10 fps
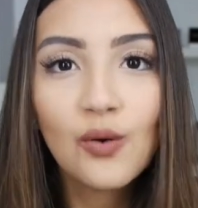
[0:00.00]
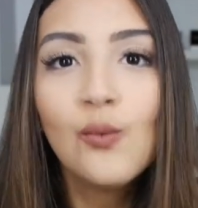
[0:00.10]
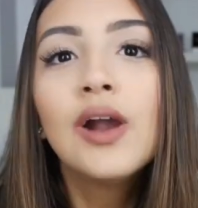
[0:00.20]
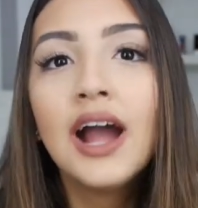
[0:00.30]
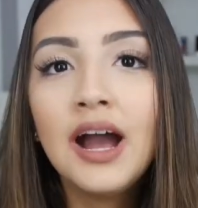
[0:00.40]

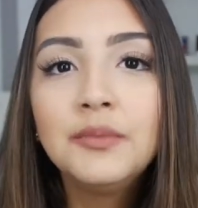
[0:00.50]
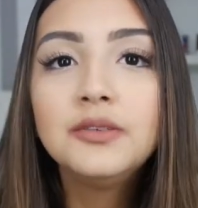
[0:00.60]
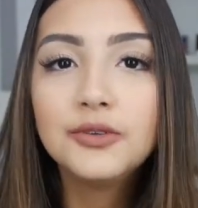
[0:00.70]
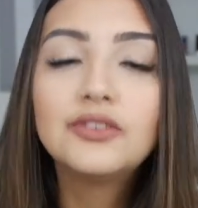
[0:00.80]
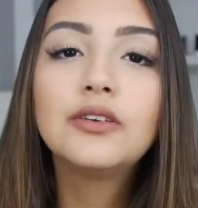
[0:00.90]
com o cabo
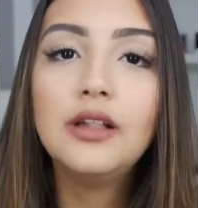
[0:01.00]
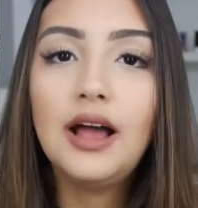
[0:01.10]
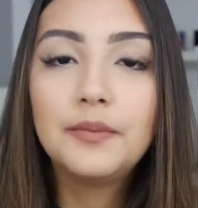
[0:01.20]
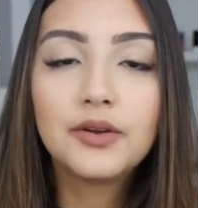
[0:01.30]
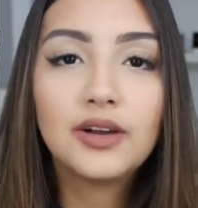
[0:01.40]
do meu
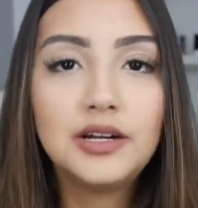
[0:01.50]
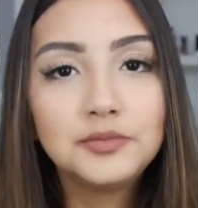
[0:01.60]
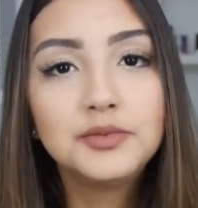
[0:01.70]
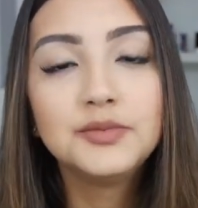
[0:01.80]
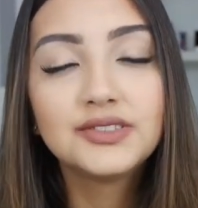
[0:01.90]
celular, porque o
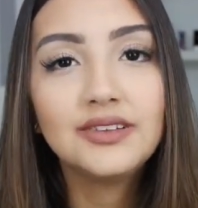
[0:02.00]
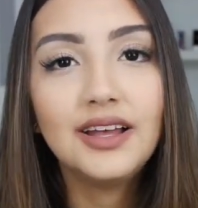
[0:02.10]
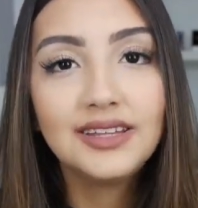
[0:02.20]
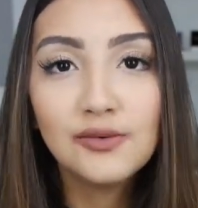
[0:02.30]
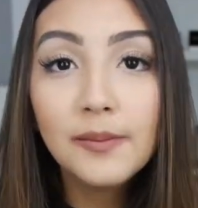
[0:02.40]
cabo do meu
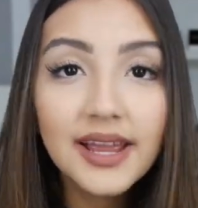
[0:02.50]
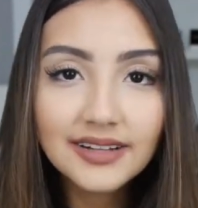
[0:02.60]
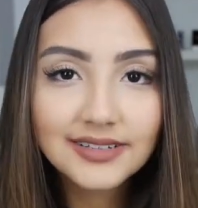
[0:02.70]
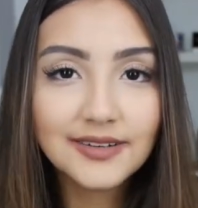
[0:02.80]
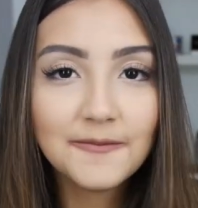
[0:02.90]
celular tem um
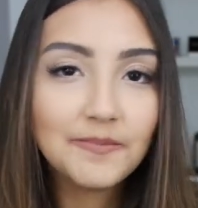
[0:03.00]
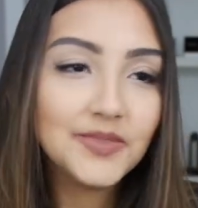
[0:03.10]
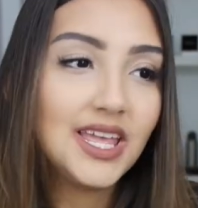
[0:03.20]
metro.